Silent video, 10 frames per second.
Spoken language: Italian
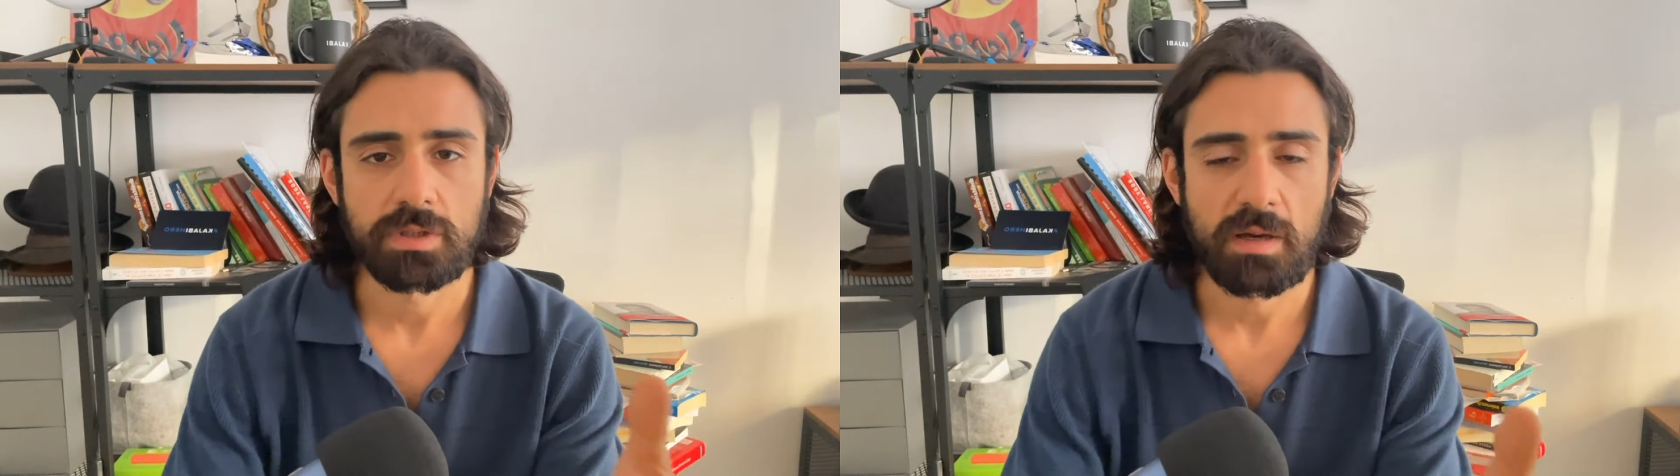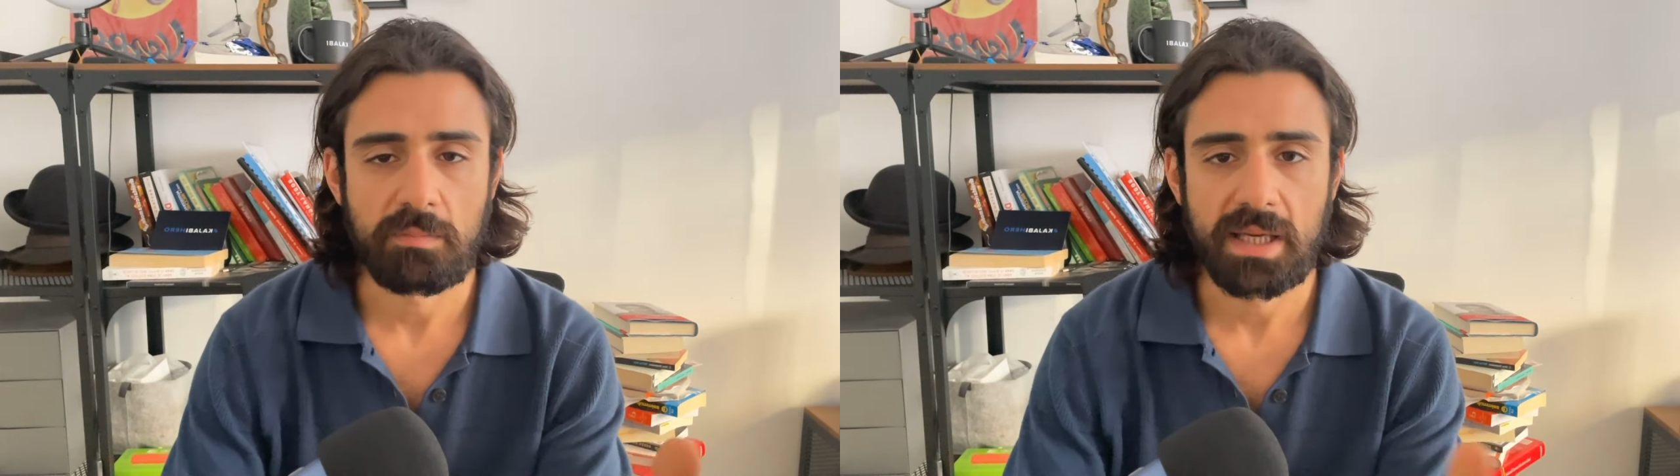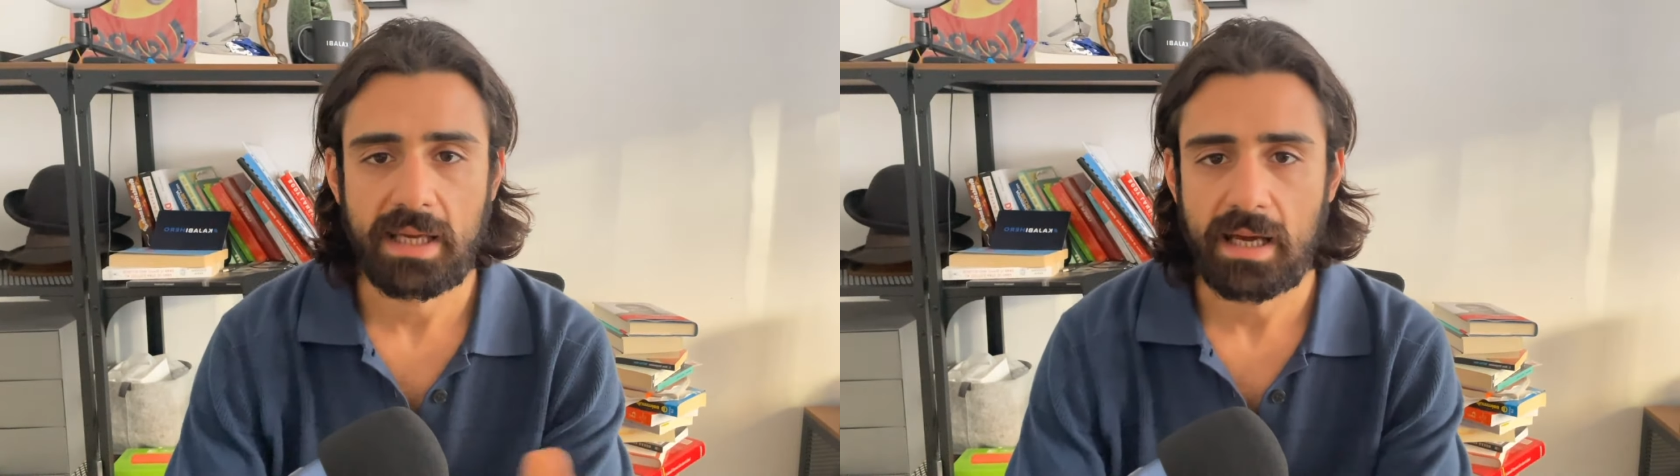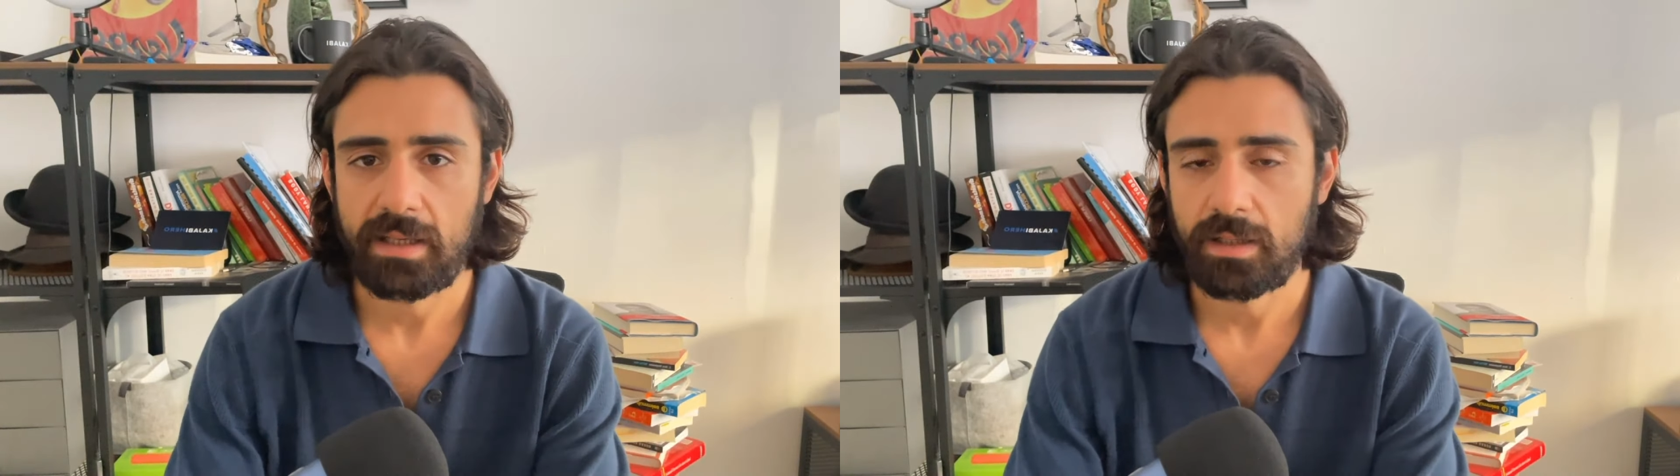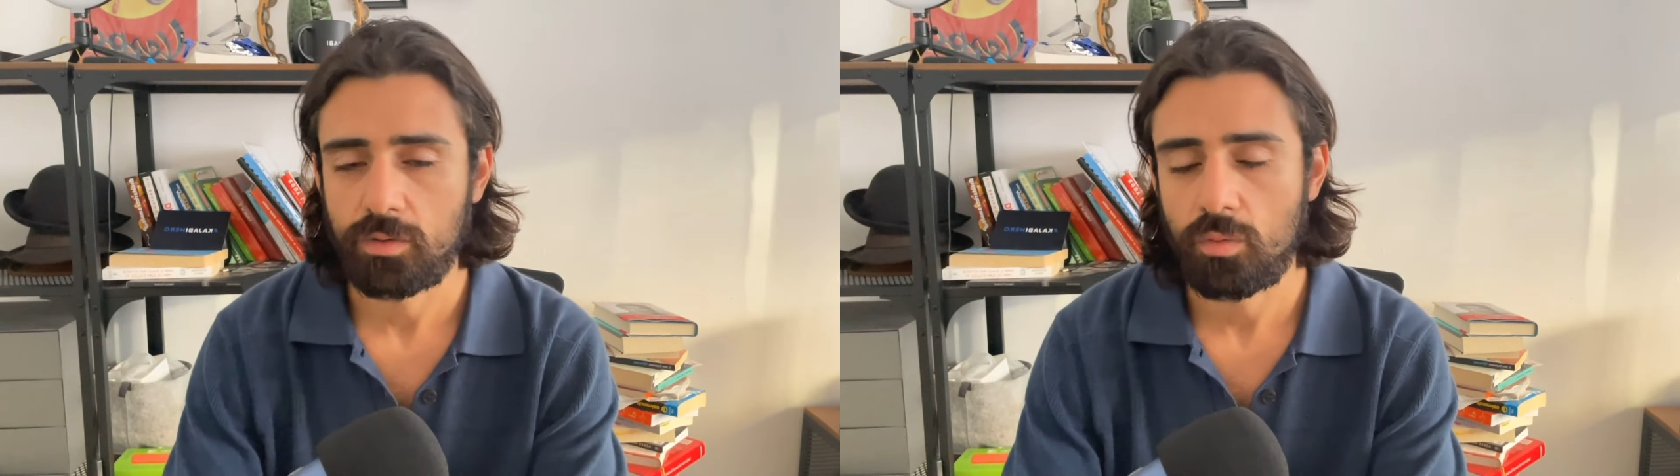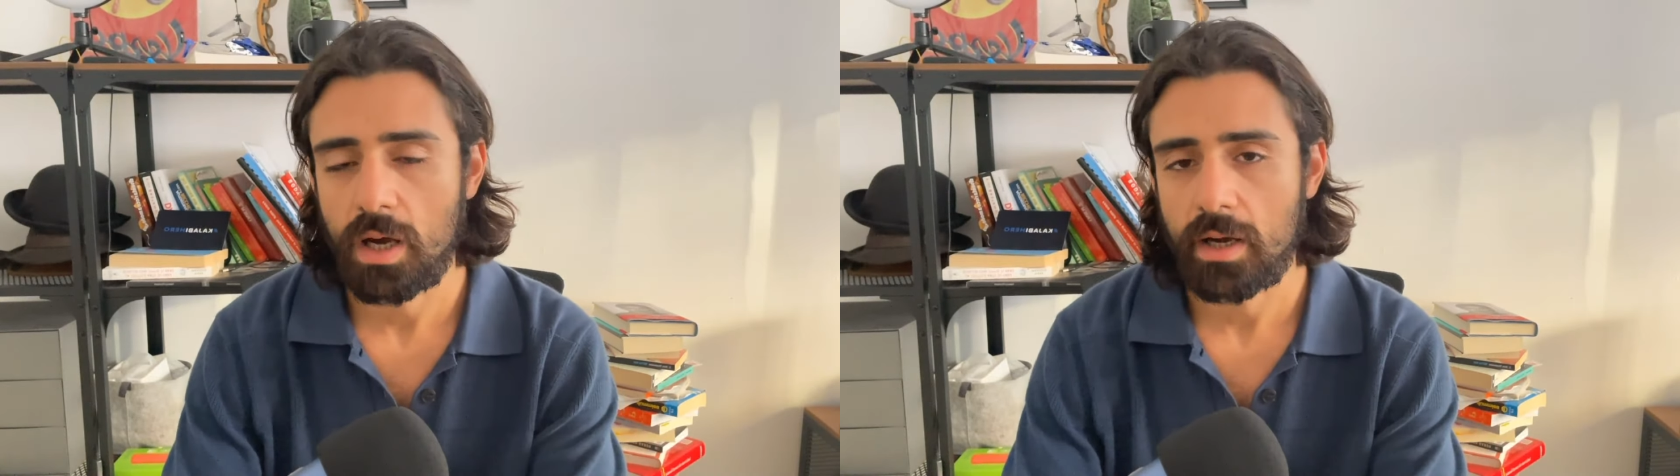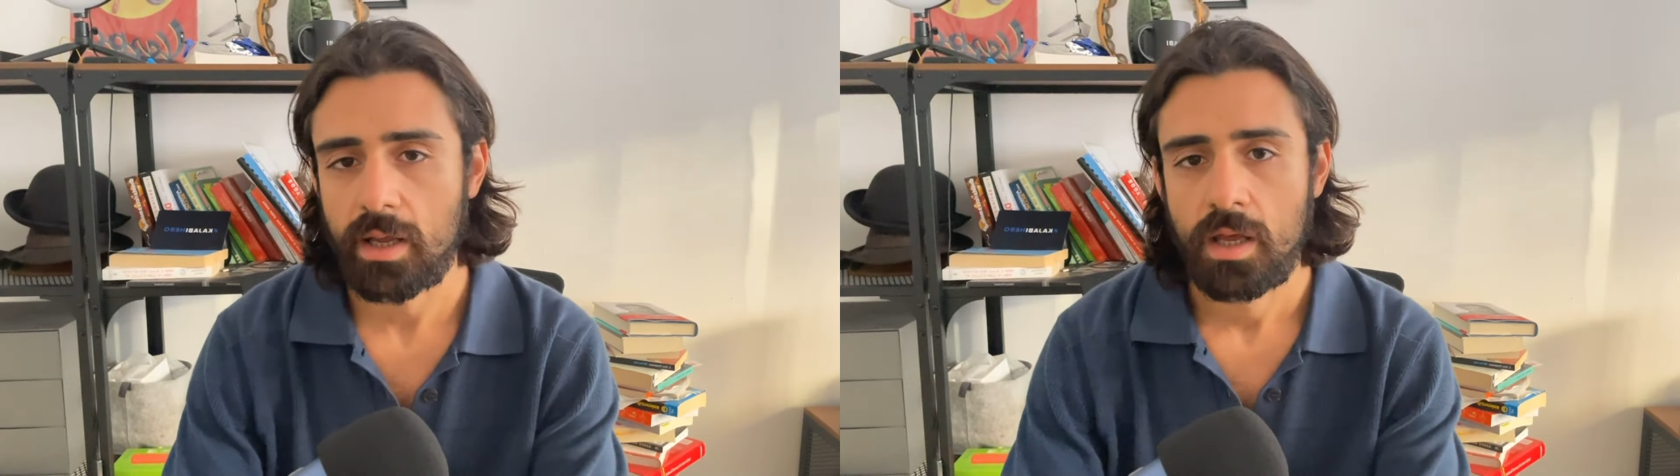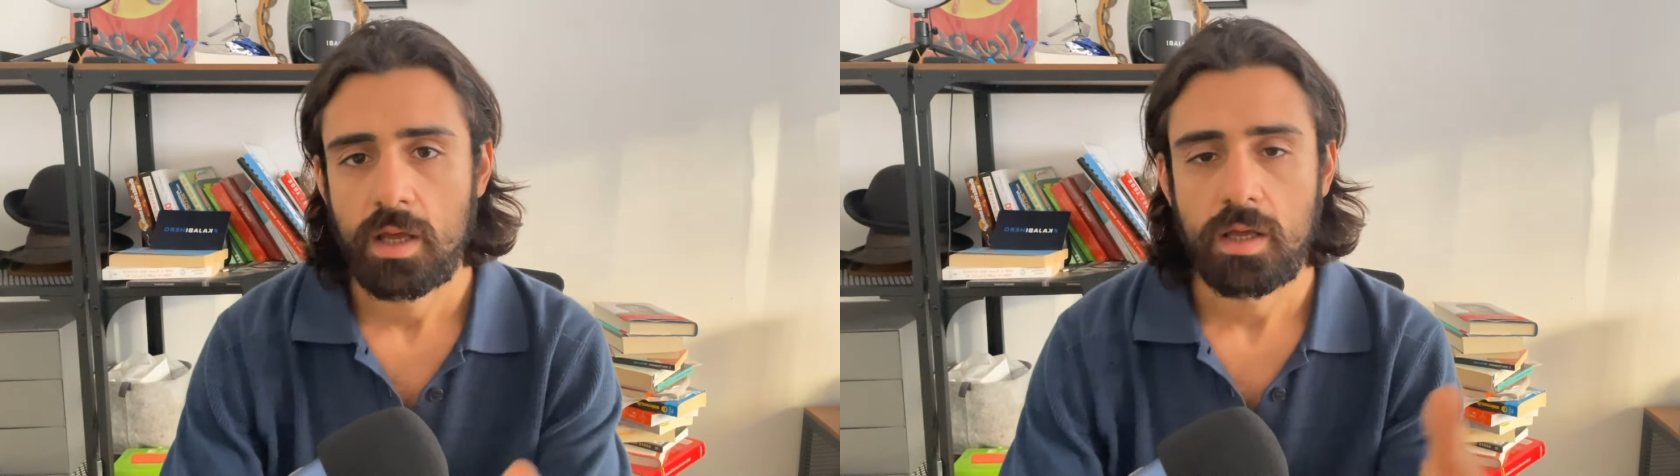da applicare e attuare